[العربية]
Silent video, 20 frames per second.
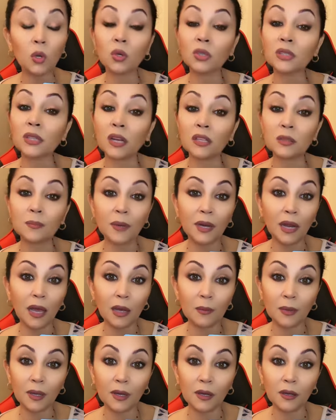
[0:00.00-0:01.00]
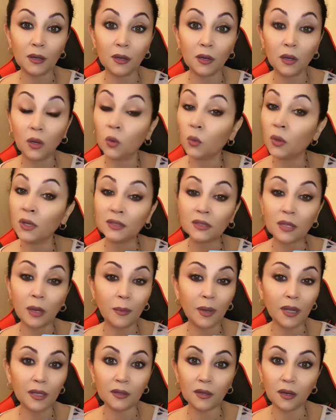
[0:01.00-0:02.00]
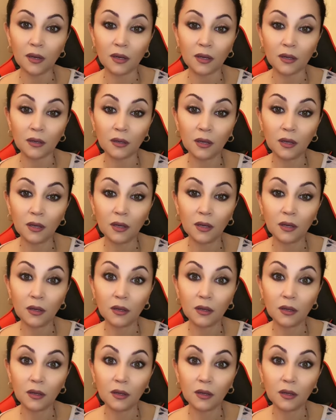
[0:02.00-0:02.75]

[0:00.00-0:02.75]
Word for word: وعروضات بالعمل وانت محتار